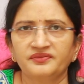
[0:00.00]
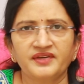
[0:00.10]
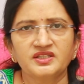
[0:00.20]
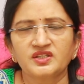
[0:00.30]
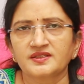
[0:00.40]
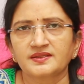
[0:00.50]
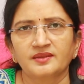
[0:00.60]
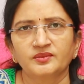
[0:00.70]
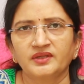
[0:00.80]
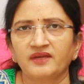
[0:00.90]
ఫేస్
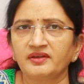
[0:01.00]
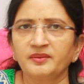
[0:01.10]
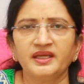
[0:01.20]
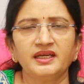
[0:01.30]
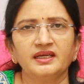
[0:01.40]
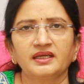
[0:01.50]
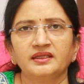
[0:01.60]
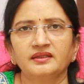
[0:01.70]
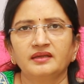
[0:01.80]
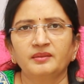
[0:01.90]
చేస్తాము ఎవరమైనా
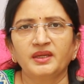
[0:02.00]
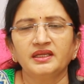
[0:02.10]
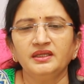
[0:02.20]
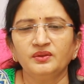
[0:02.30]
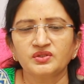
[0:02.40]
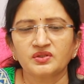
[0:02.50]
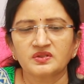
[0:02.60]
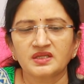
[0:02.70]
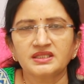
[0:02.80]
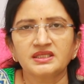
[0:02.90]
కానీ మరీ కొంచెం
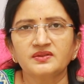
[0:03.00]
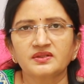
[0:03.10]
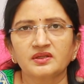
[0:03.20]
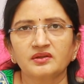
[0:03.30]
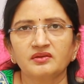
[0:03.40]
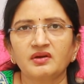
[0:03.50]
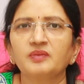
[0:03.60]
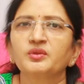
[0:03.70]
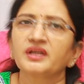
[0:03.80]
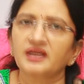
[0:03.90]
సెన్సిటివ్ స్కిన్ ఉన్న
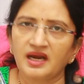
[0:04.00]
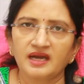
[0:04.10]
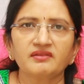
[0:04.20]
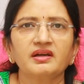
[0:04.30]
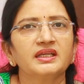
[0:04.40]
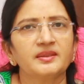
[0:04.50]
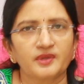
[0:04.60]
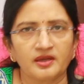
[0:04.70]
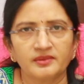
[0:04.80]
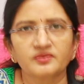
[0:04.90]
వాళ్ళు ముఖ్యంగా ఆడవాళ్ళకి ఈ
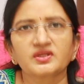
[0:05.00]
ప్రాబ్లం